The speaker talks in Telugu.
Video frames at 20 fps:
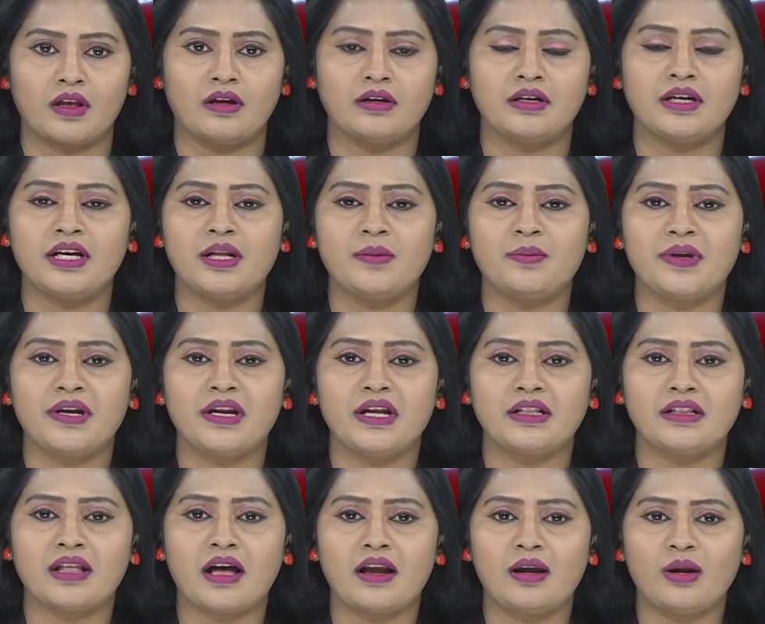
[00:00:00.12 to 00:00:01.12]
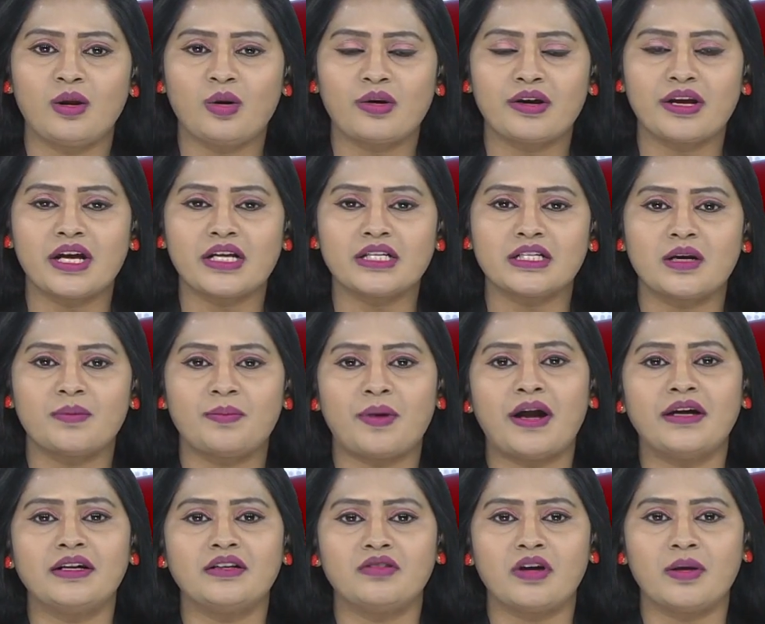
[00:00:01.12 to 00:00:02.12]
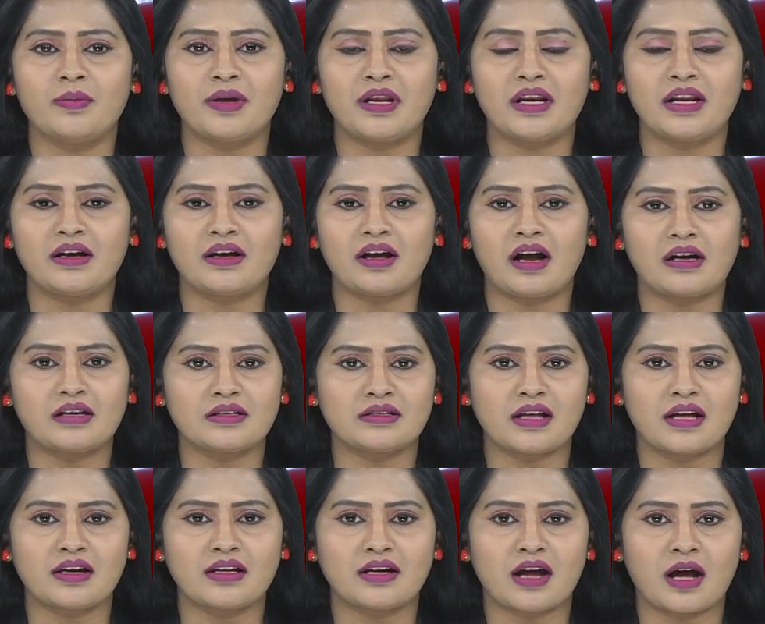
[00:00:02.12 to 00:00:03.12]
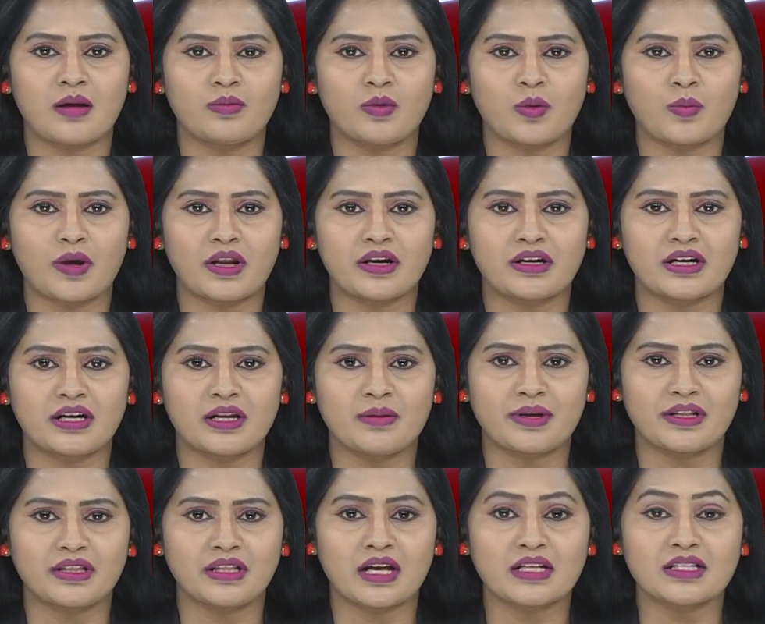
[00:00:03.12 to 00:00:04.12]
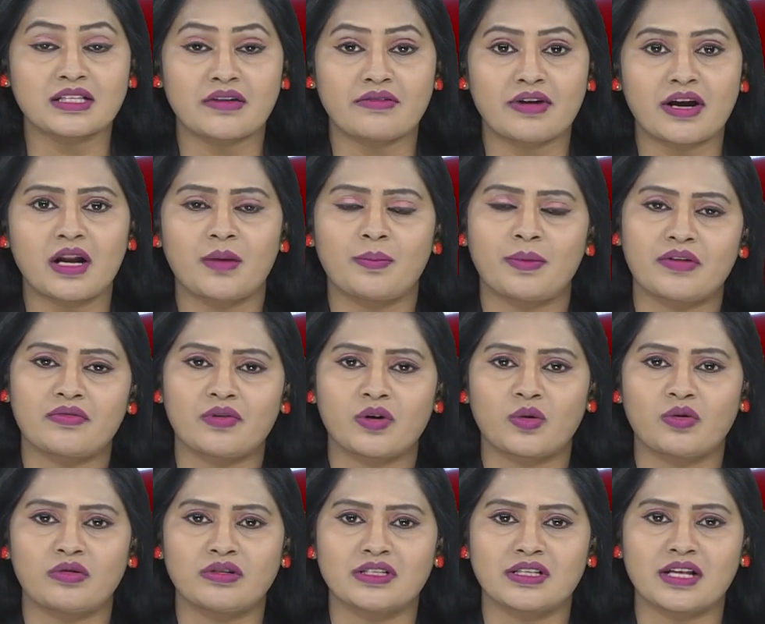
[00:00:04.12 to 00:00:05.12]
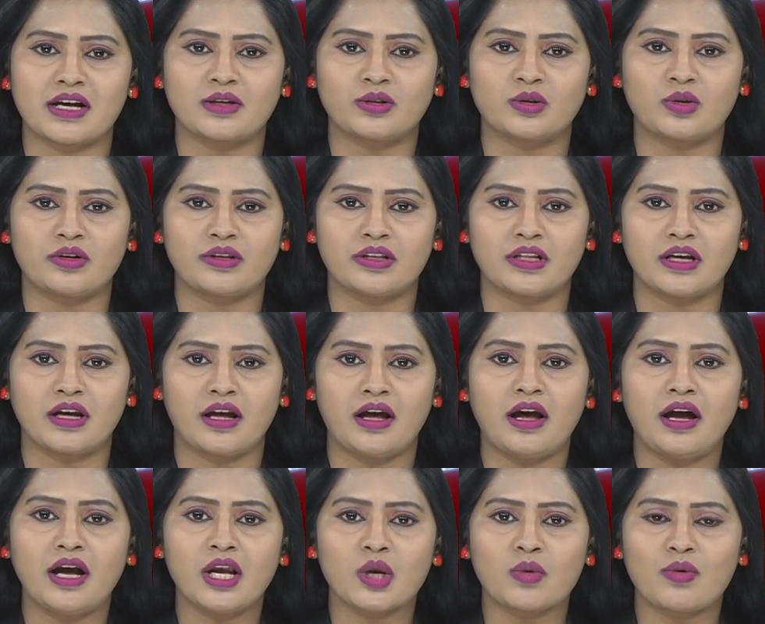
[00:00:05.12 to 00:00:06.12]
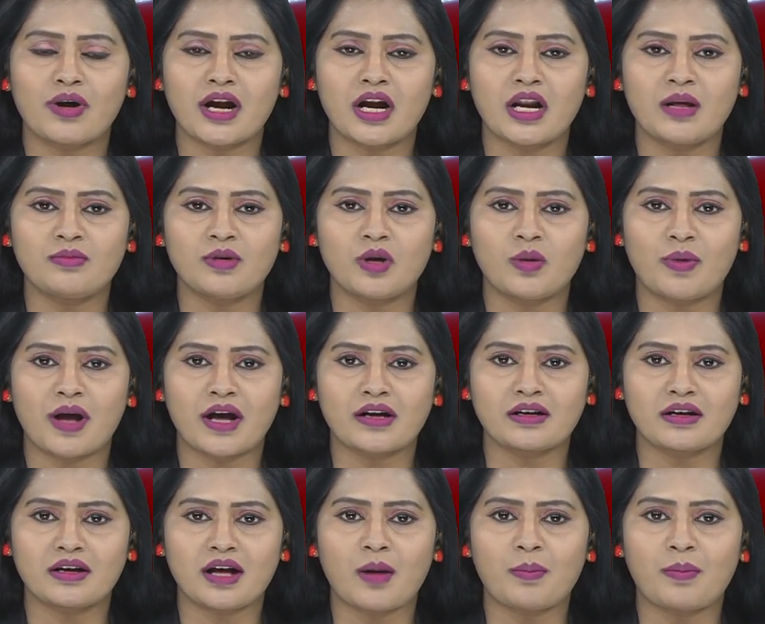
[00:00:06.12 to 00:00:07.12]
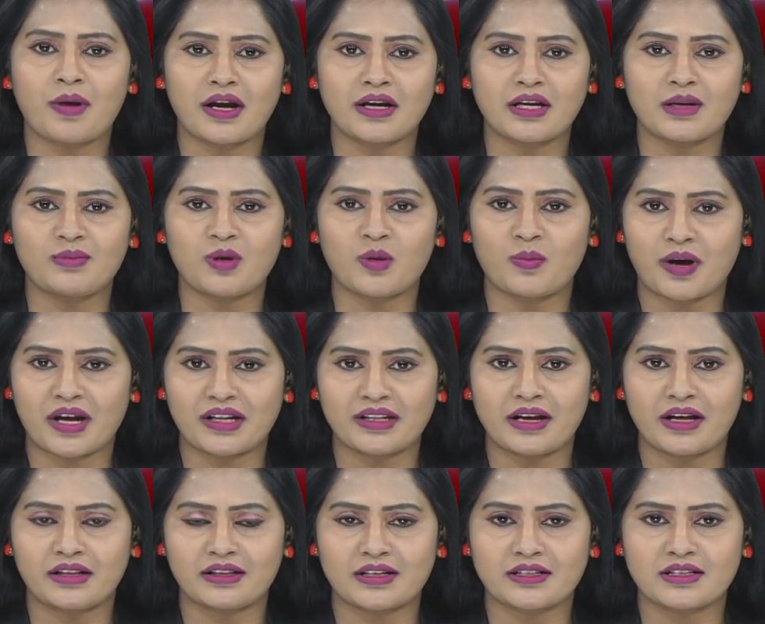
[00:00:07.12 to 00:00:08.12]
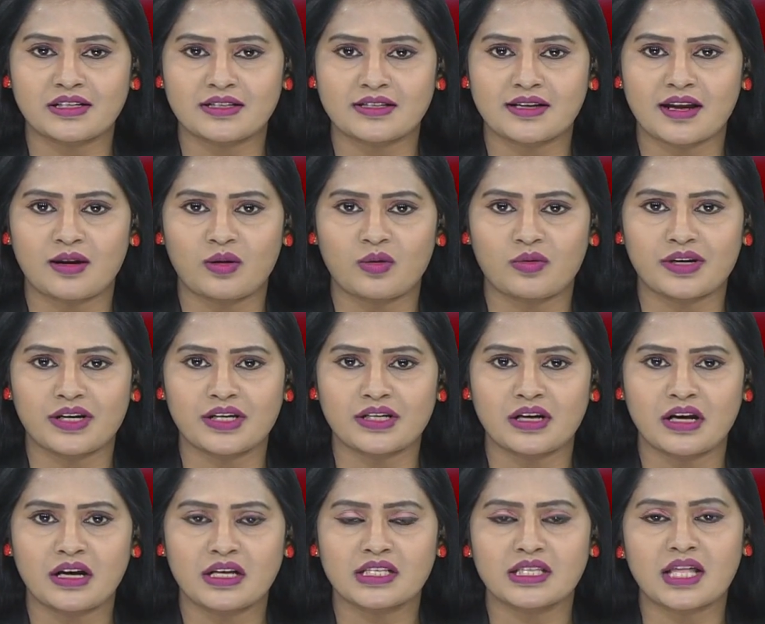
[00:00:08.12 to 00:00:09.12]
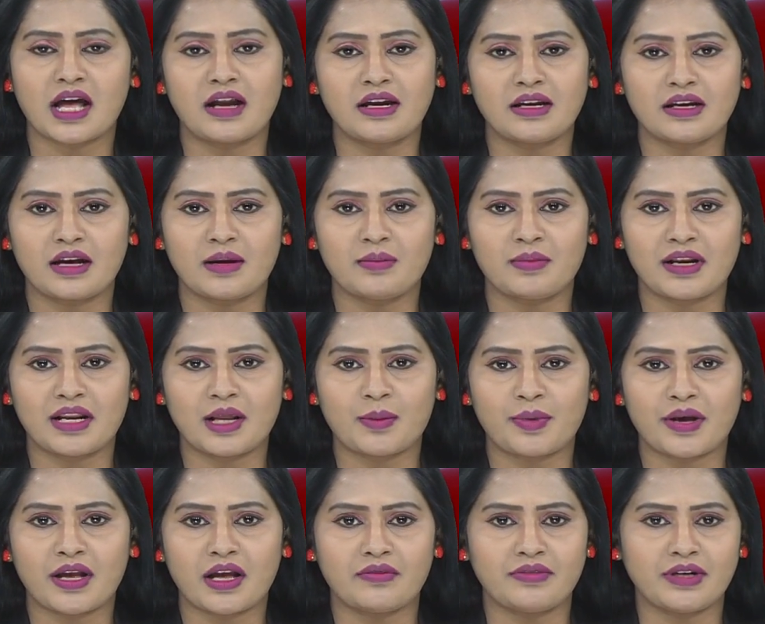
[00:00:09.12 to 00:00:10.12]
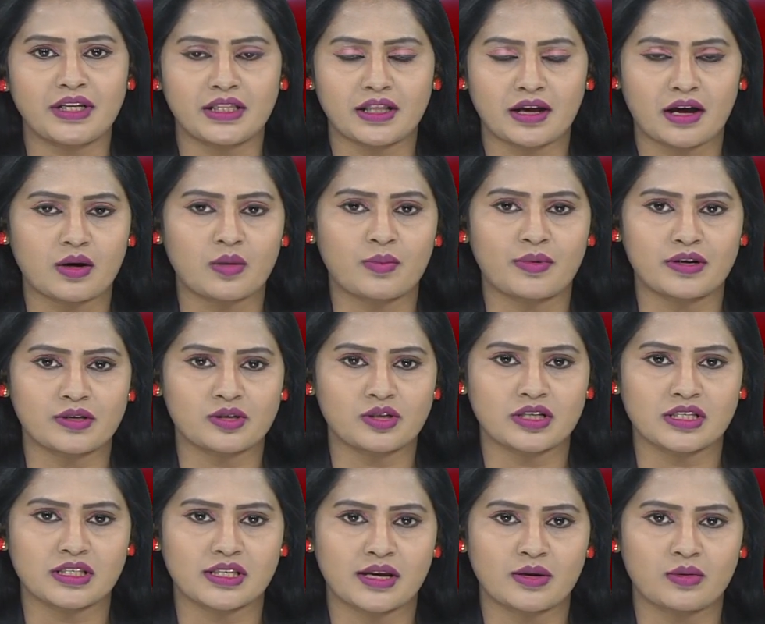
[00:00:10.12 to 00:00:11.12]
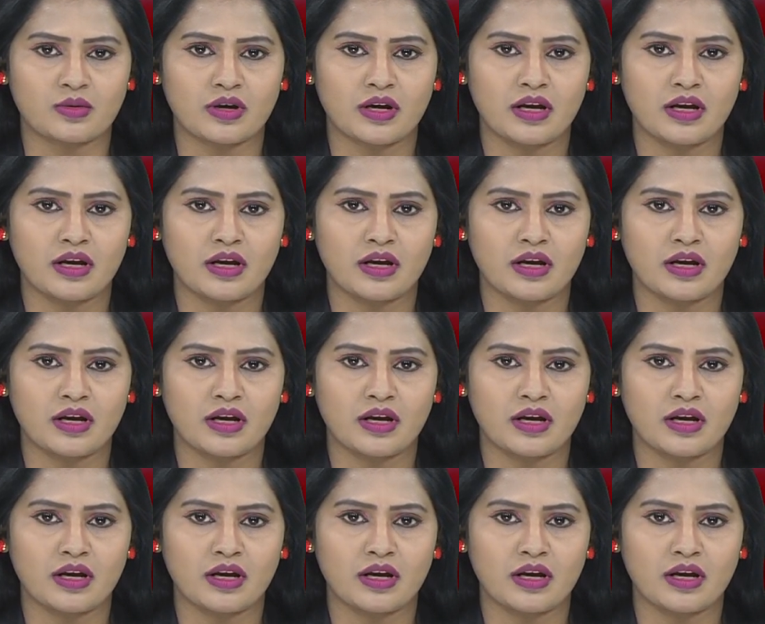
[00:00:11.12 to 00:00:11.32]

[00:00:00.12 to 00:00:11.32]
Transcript: టీడీపీ నేత లోకేష్ పాణ్యం ఎమ్మెల్యే కాటసాని రాంభూపాల్ రెడ్డి మధ్య సవాళ్ల పర్వం కొనసాగుతోంది యువగళంలో భాగంగా పాణ్యంలో పాదయాత్ర చేసిన లోకేష్ స్థానిక ఎమ్మెల్యేపై అవినీతి ఆరోపణలు చేశారు